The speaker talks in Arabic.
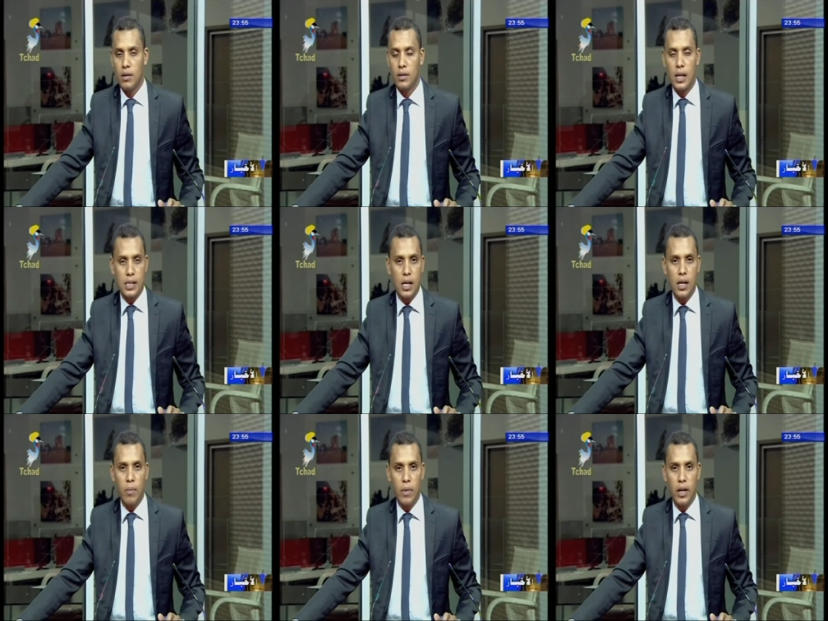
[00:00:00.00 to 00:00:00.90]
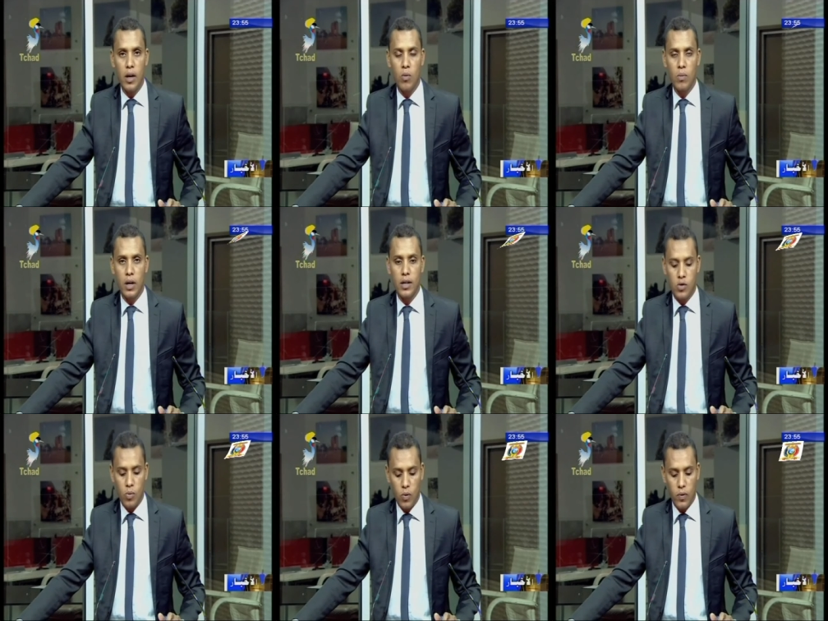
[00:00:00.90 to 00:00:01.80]
تسلم اليوم
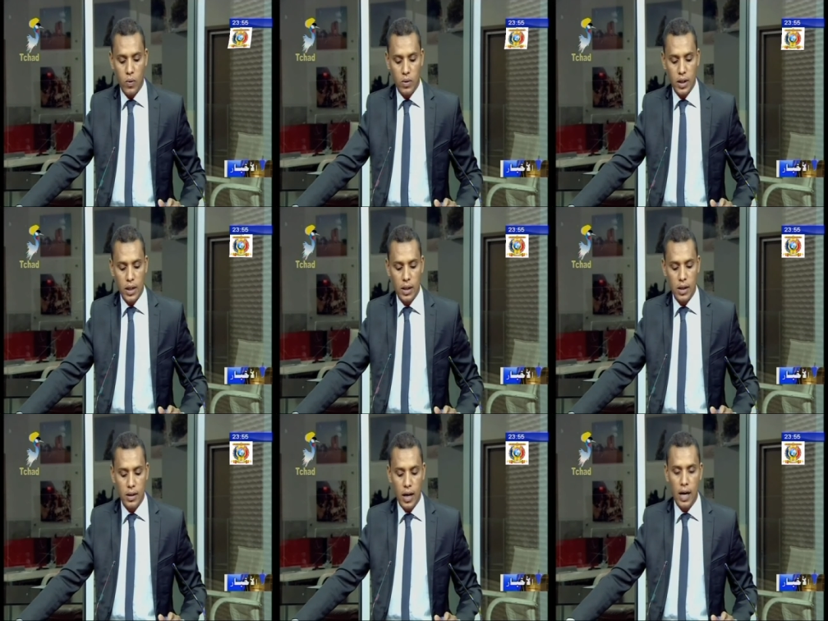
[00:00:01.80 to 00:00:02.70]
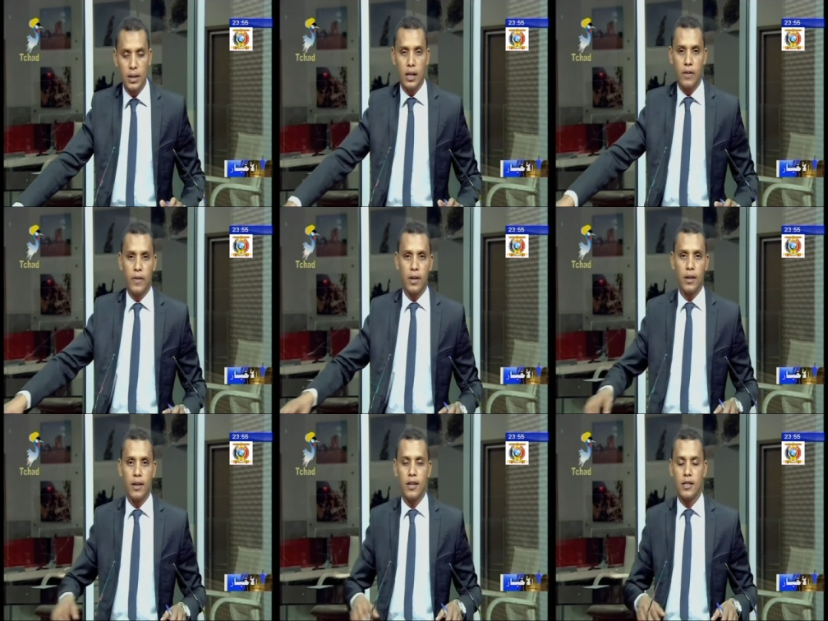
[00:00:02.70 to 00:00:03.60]
رئيس مفوضية الاتحاد
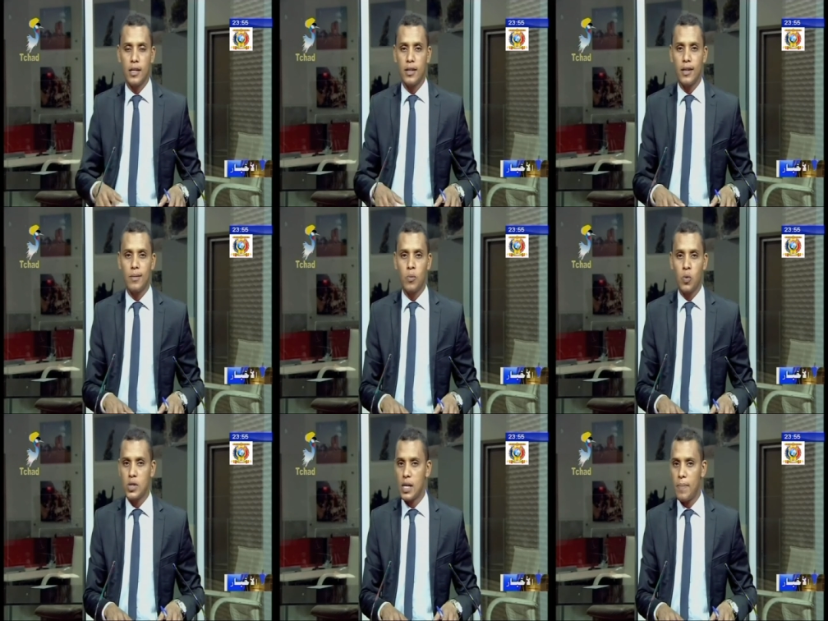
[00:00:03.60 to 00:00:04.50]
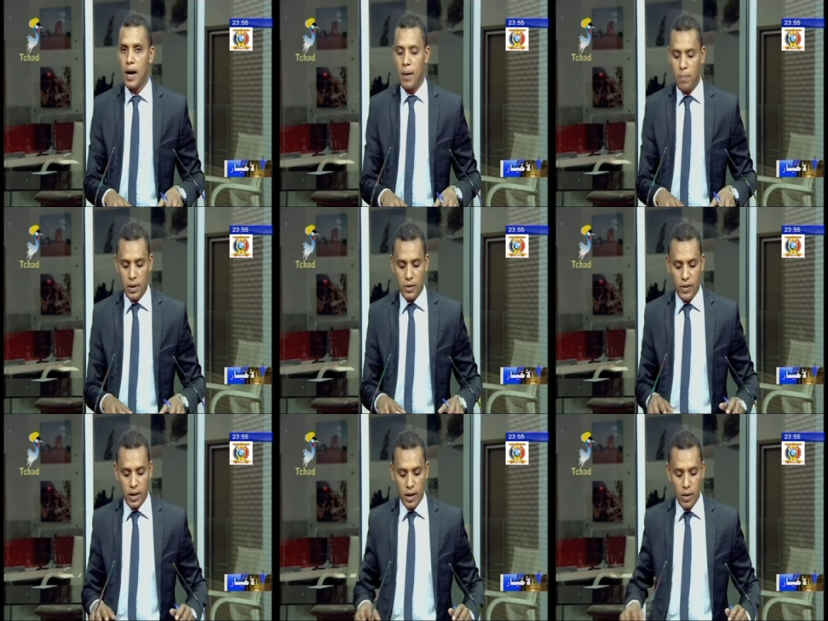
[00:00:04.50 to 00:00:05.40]
الإفريقي الجديد موسى محمد
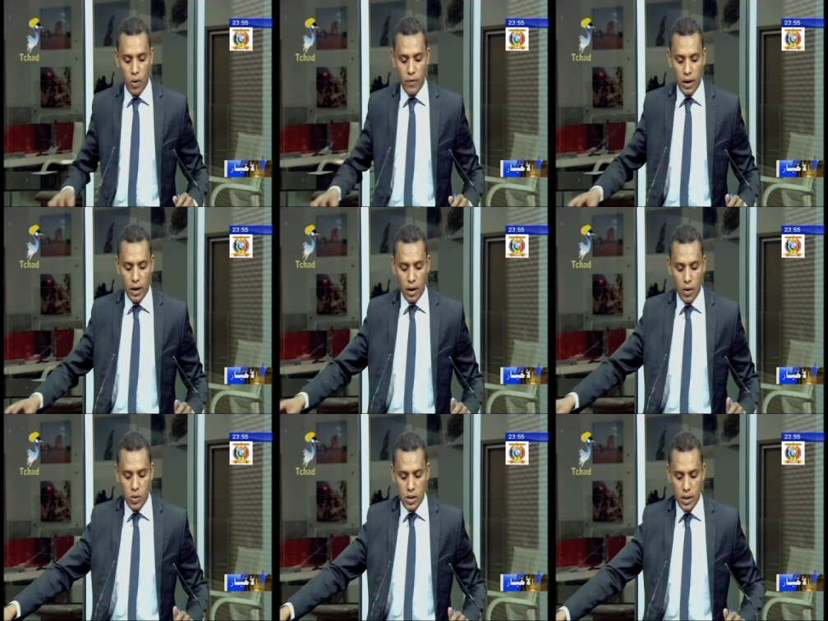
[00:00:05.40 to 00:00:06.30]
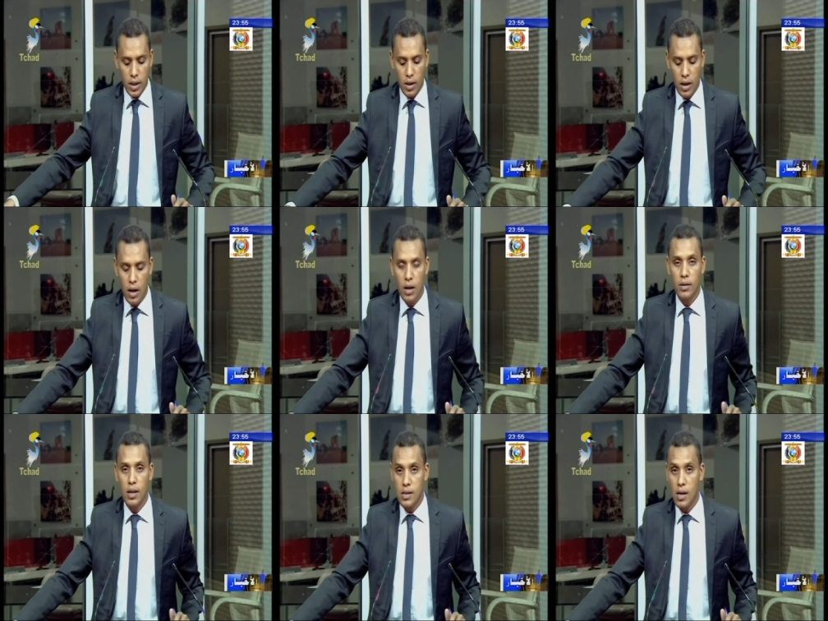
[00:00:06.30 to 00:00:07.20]
فكي وفريقه الجديد
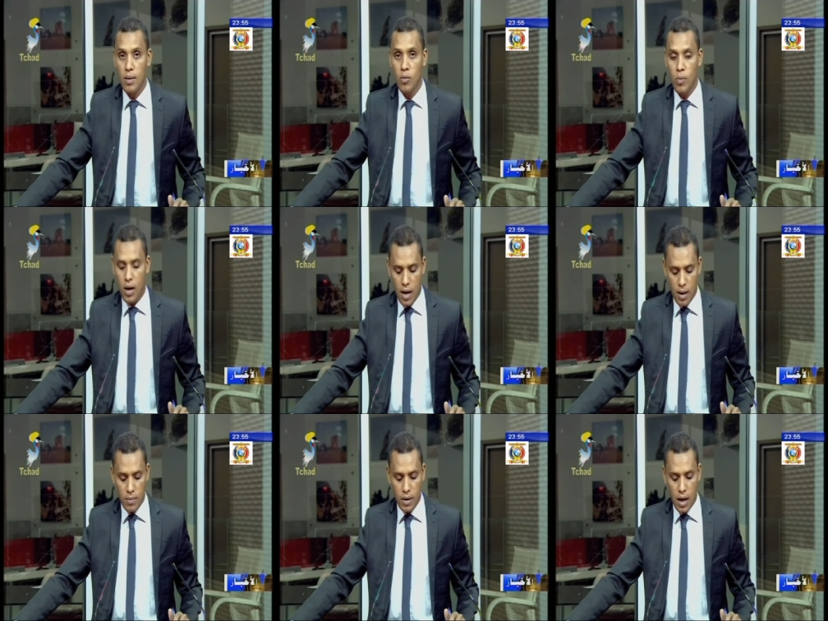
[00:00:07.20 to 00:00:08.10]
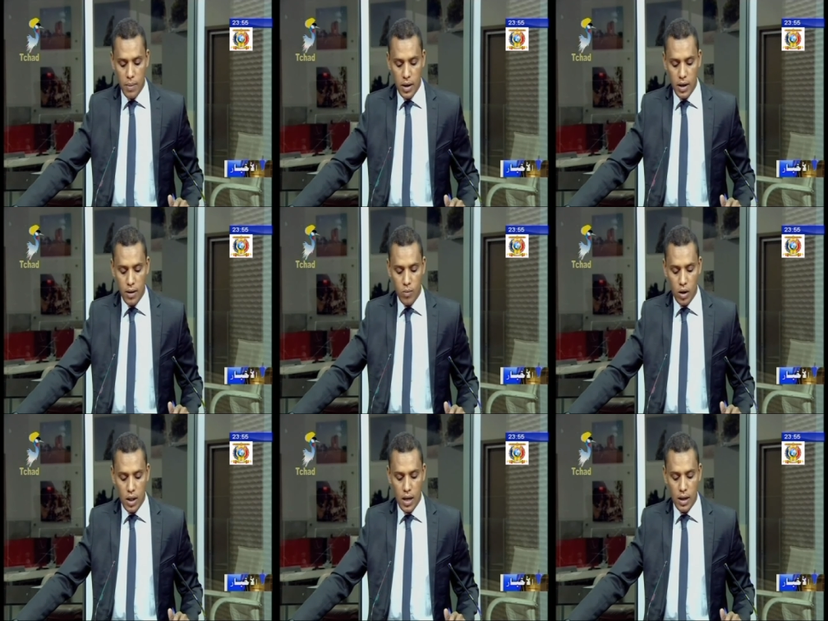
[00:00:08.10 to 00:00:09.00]
تسلموا مهام عملهم
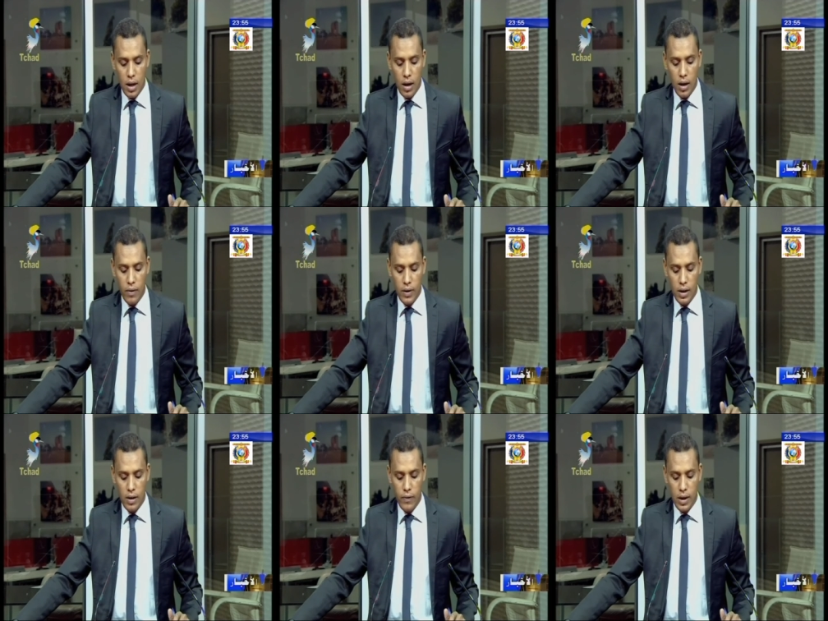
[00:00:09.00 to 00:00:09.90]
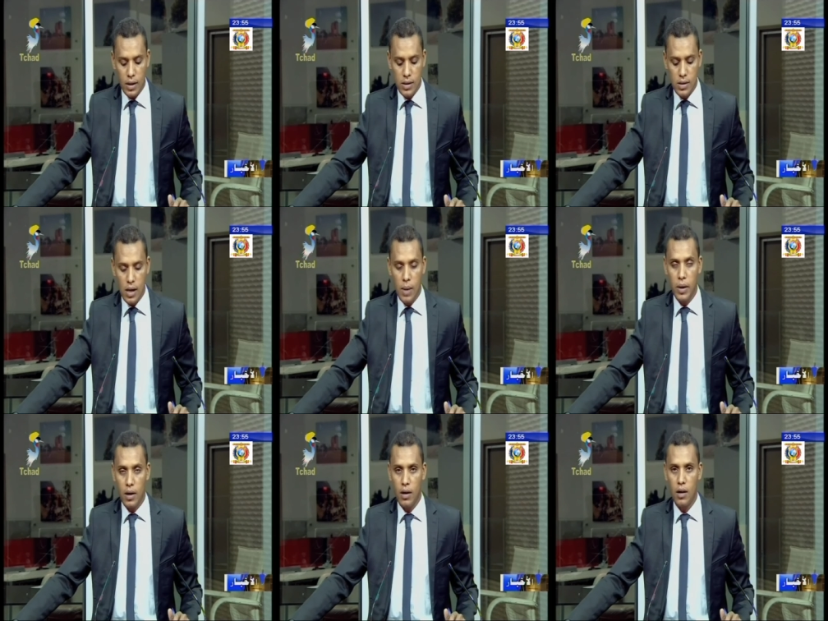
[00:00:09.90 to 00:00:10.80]
وذلك خلفا للفريق
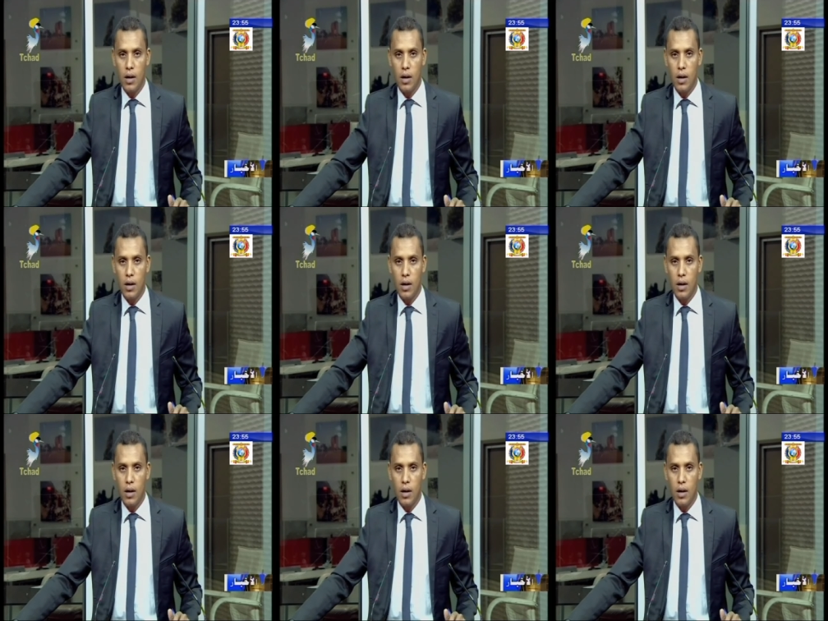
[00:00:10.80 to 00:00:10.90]
السابق